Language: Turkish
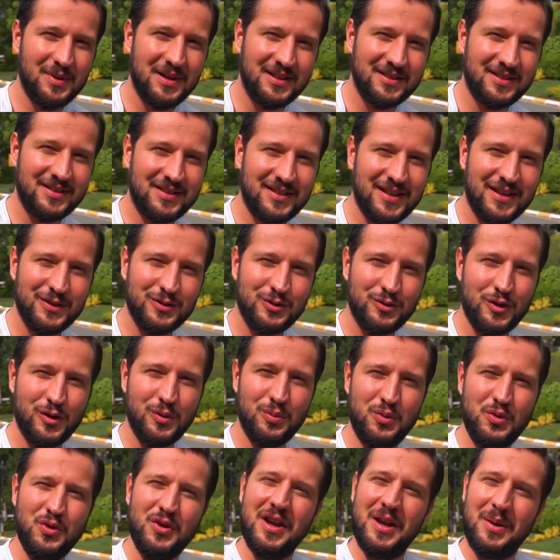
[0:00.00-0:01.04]
baktıktan
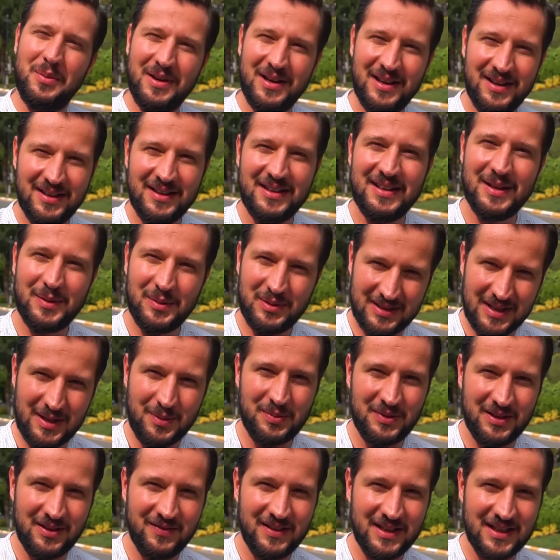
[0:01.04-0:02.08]
sonra bu ne be diye bir
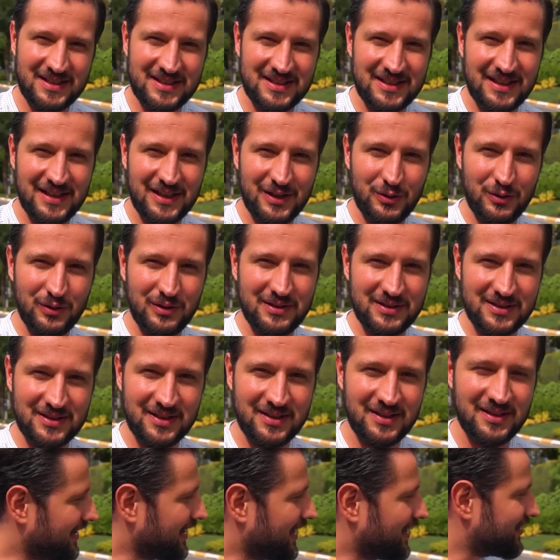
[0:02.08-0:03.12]
tepki veresi geliyor
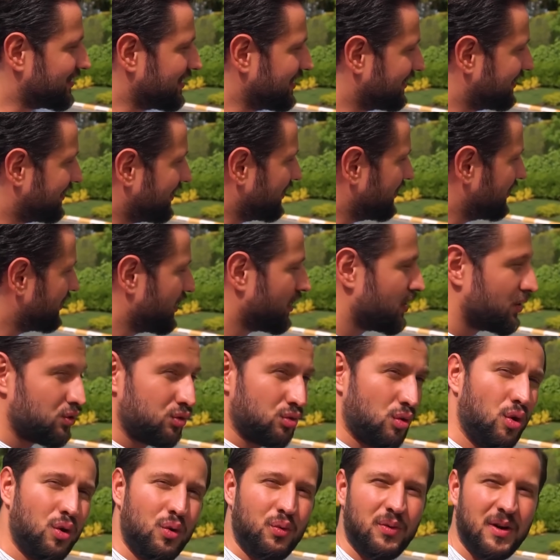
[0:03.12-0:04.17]
insanın. Gerçekten
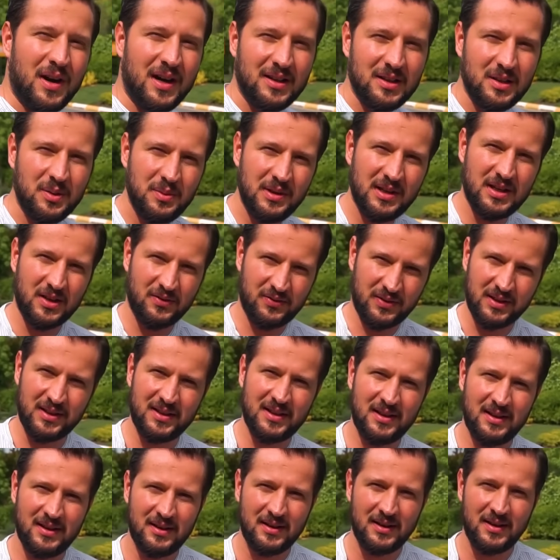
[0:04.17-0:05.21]
çok farklı bir
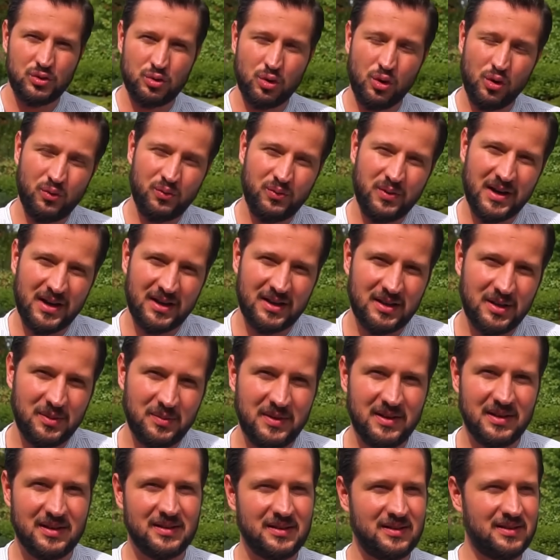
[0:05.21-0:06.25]
kafada, çok farklı
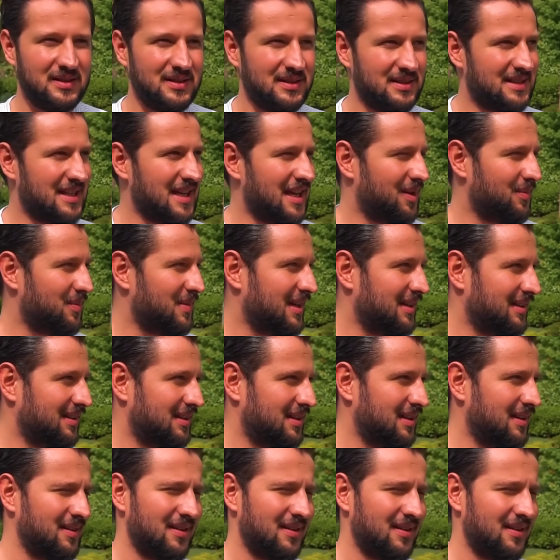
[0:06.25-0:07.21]
bir e, segmentte